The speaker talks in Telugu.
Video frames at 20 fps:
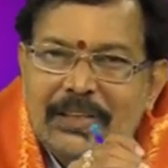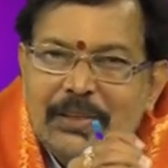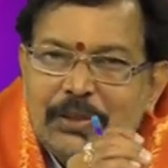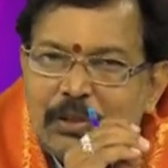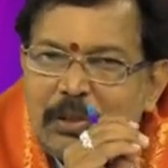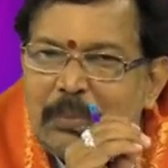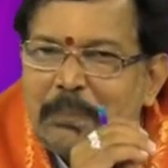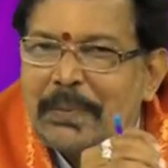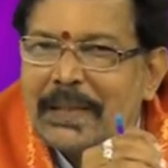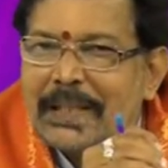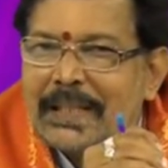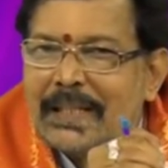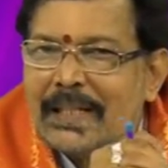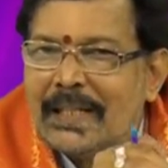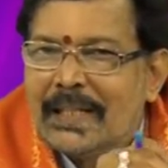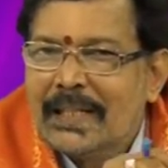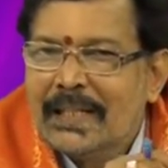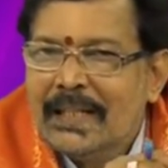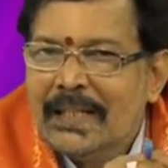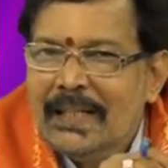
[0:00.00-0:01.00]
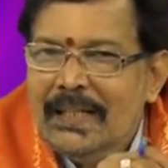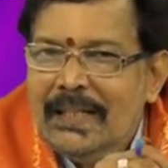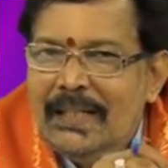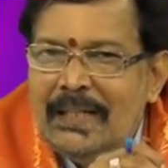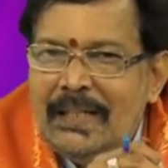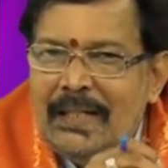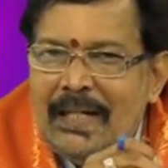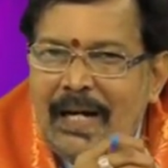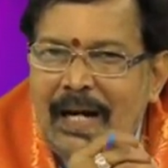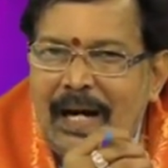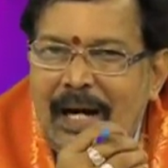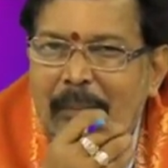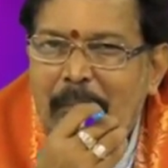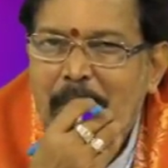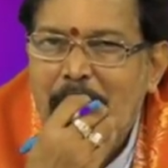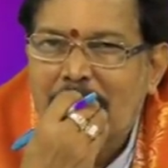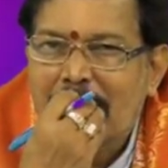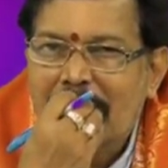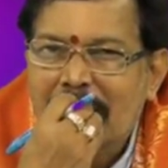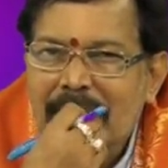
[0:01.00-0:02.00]
ఏదో ప్రకారంగా ఆ
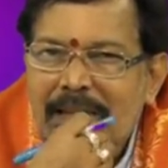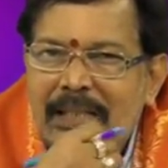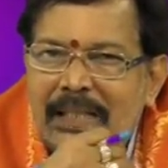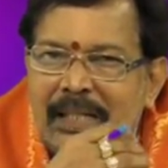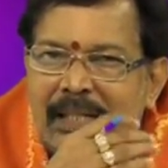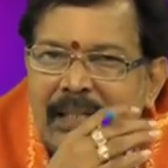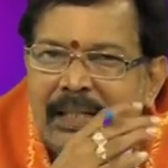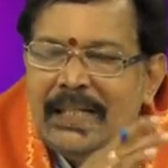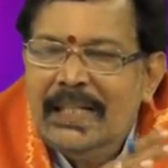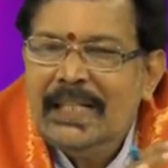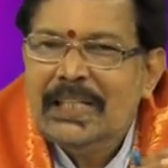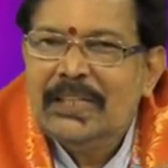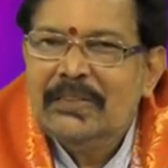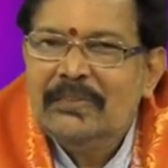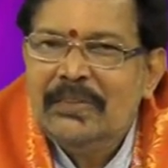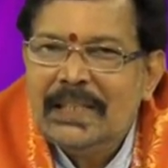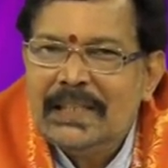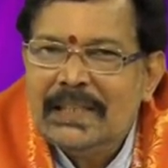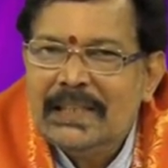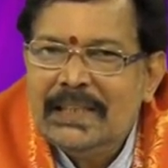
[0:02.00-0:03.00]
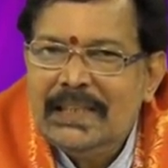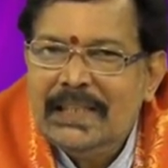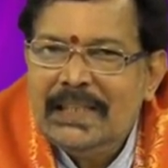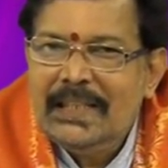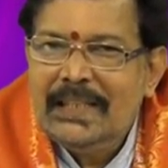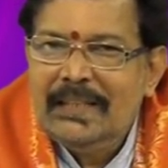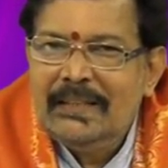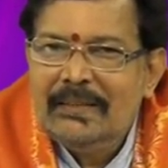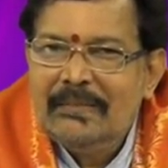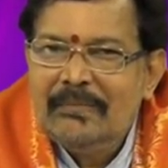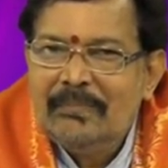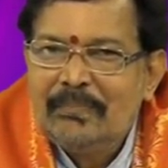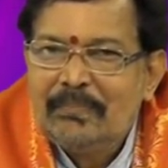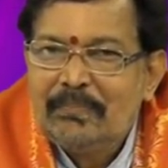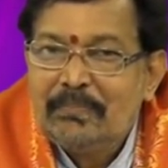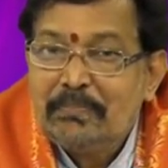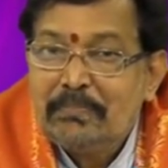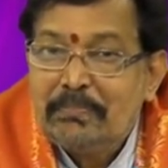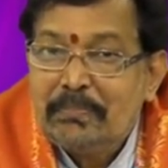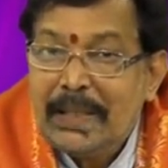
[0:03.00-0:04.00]
బాధ అనేటువంటిది
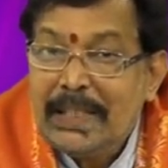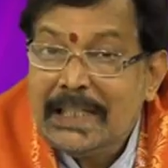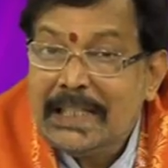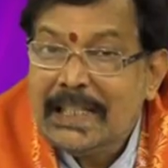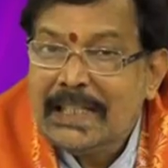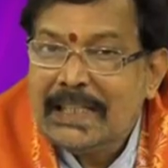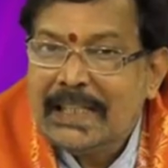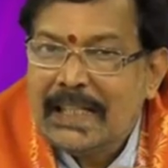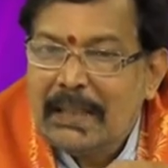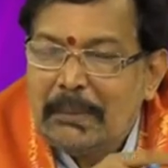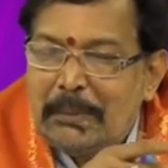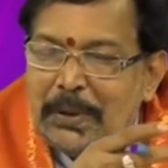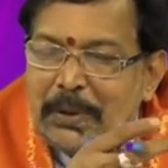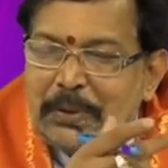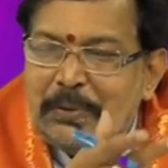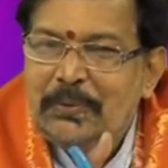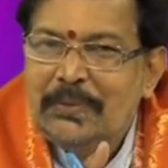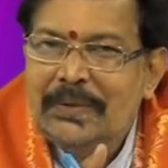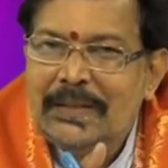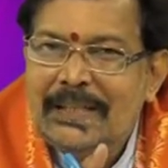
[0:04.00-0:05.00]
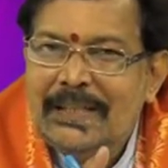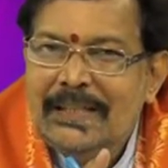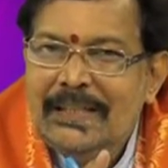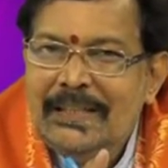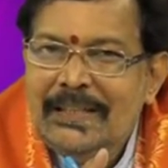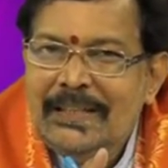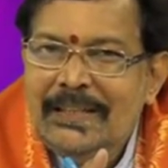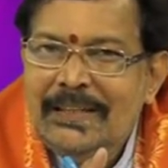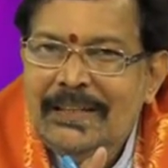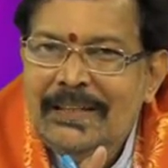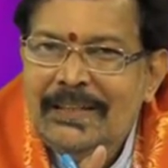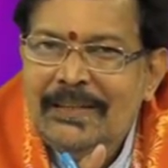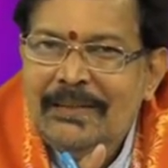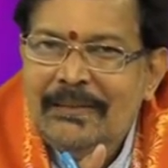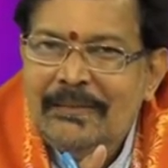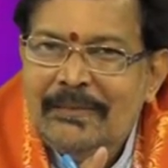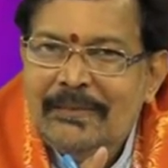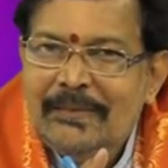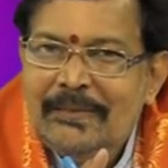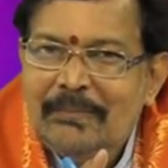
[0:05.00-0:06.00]
పైకి కనపడకుండా
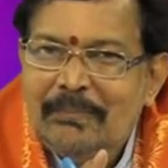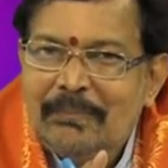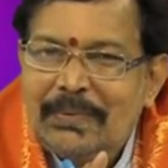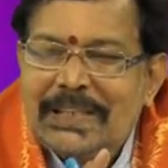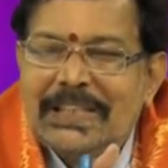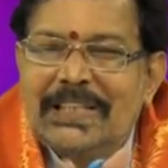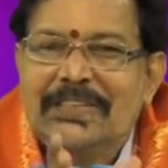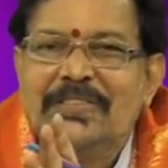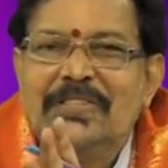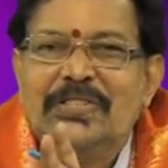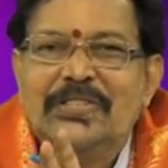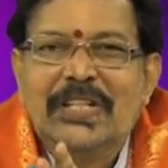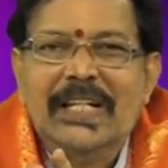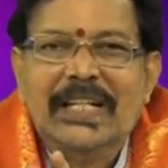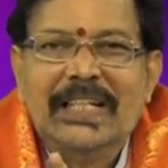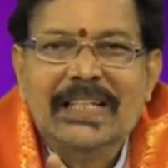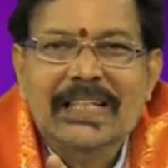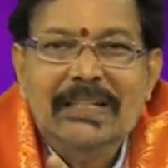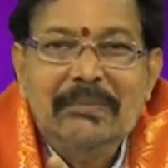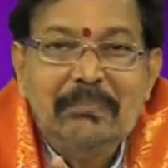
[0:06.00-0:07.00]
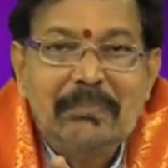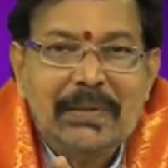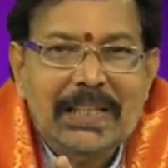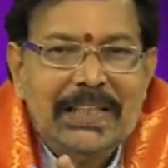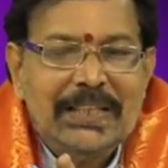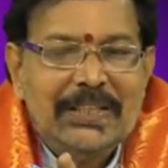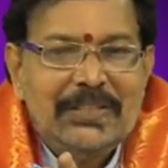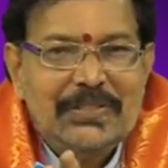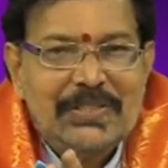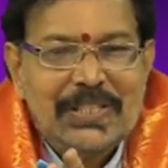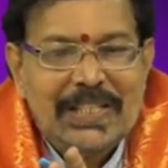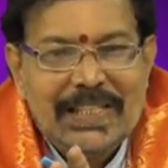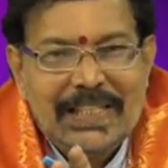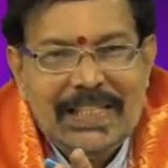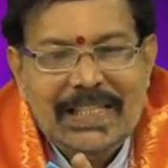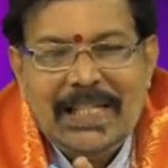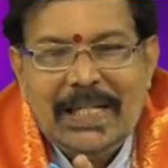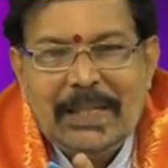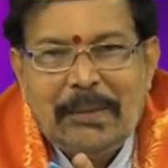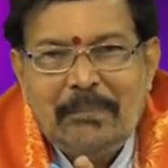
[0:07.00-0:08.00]
ప్రదర్శించడానికే ప్రయత్నం
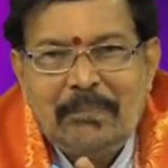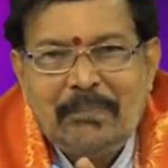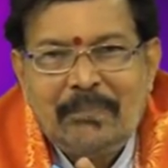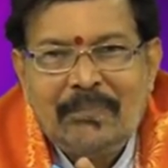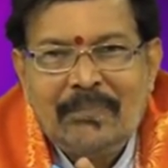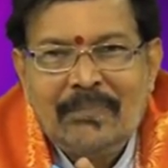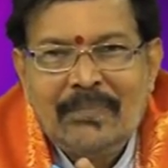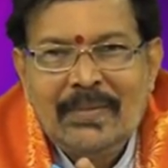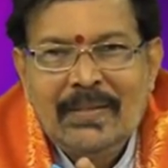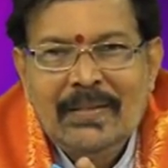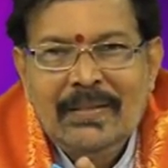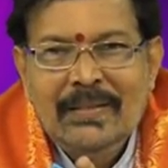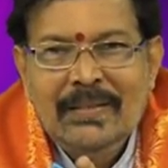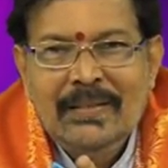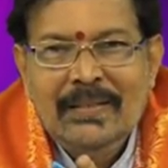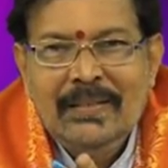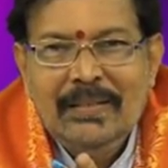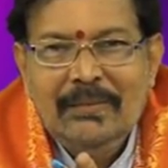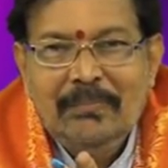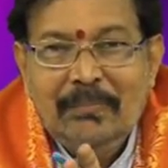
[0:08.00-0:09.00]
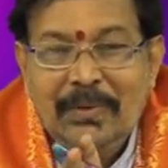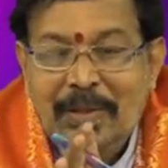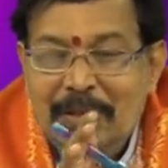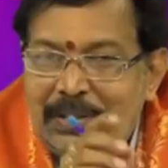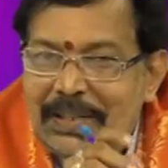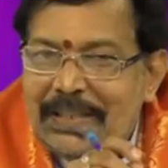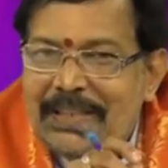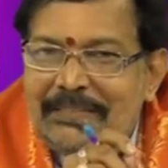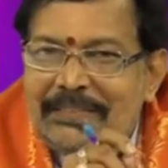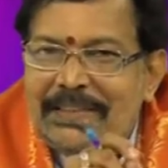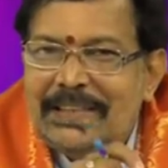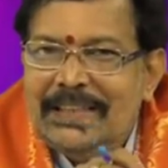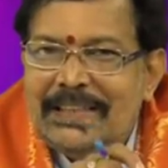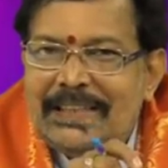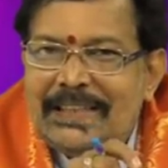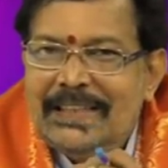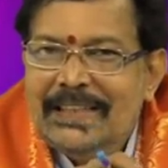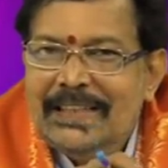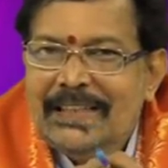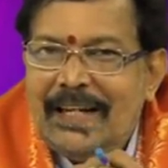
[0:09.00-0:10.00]
చేయండి మరొకటి
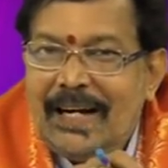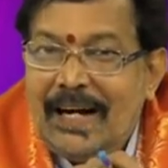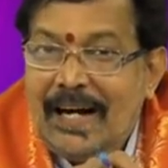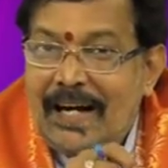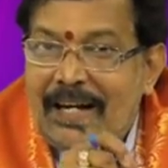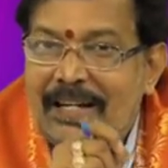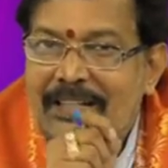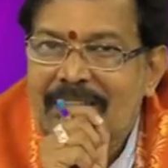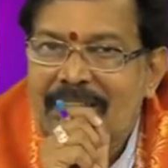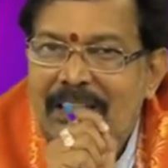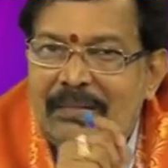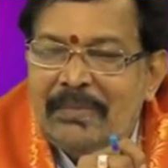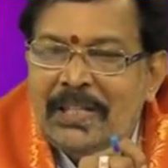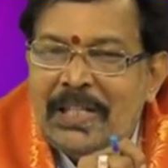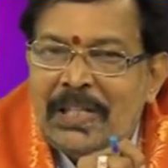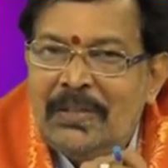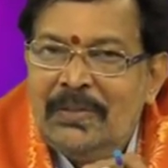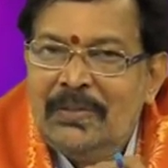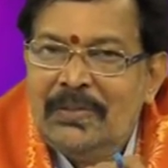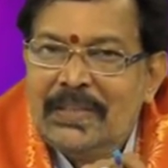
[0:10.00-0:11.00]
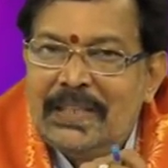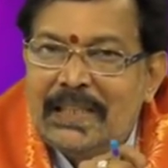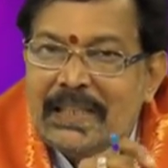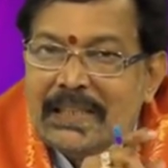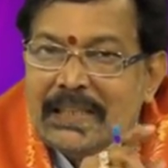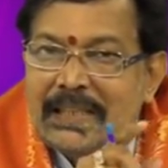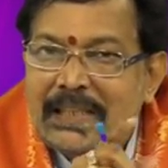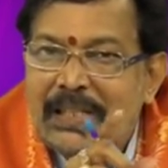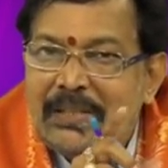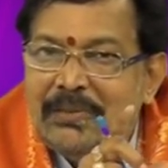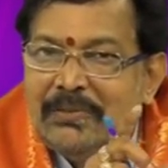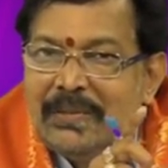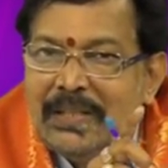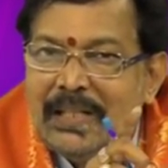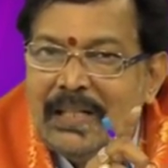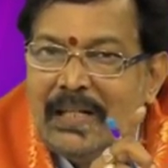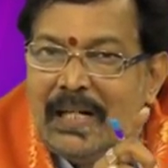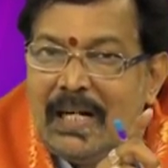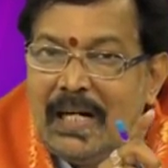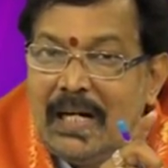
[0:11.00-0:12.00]
ఏమిటంటే ఆ సమయంలో ఎక్కడా
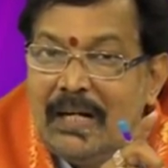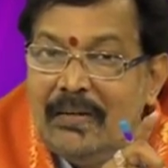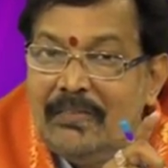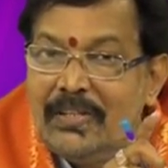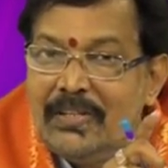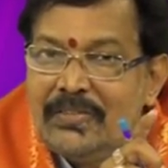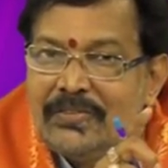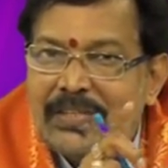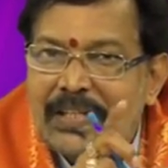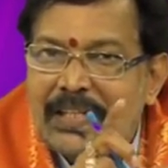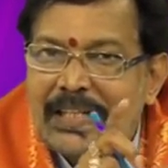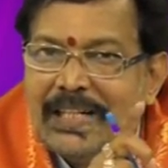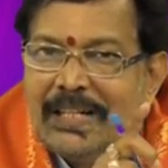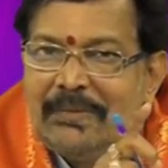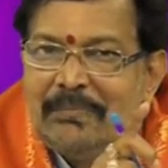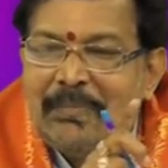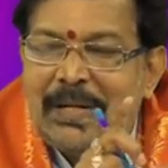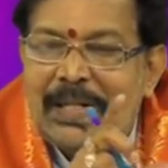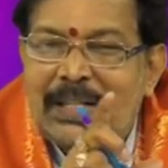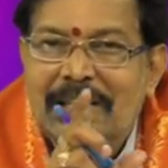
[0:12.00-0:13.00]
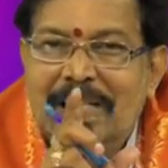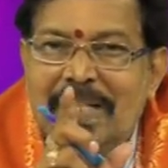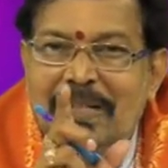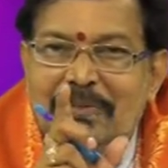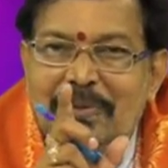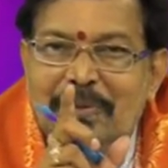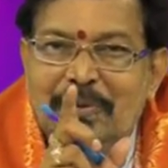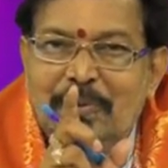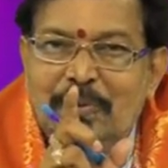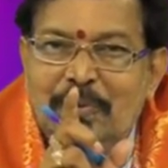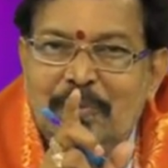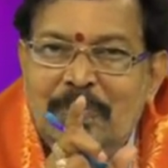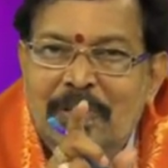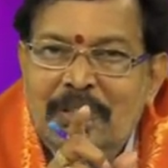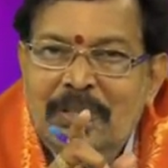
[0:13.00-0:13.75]
కూడా ఆవేశంగా మాట్లాడవద్దు